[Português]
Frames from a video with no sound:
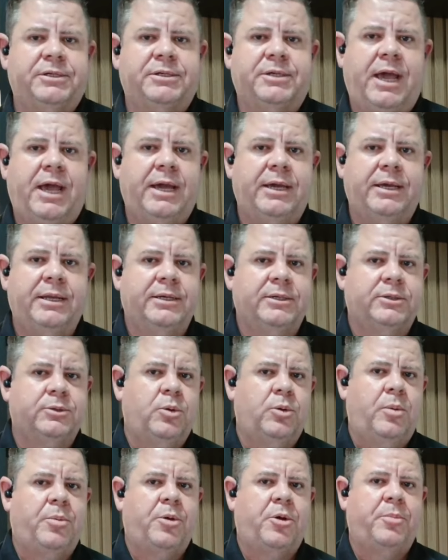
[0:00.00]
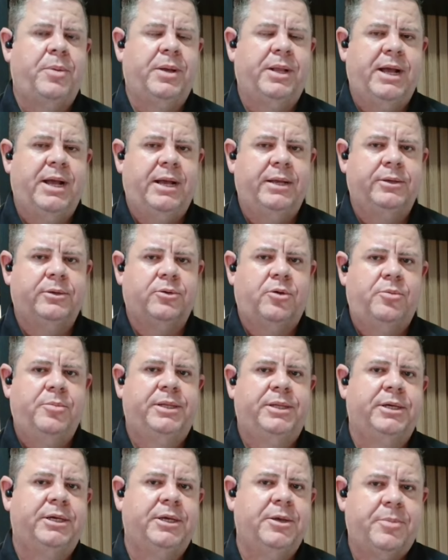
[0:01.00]
segue na sua propriedade?
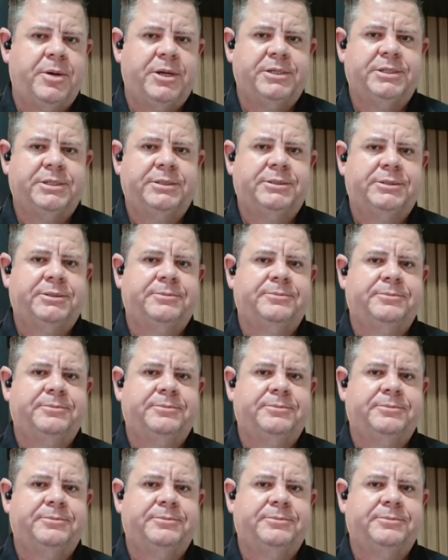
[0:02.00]
Comenta aqui pra gente.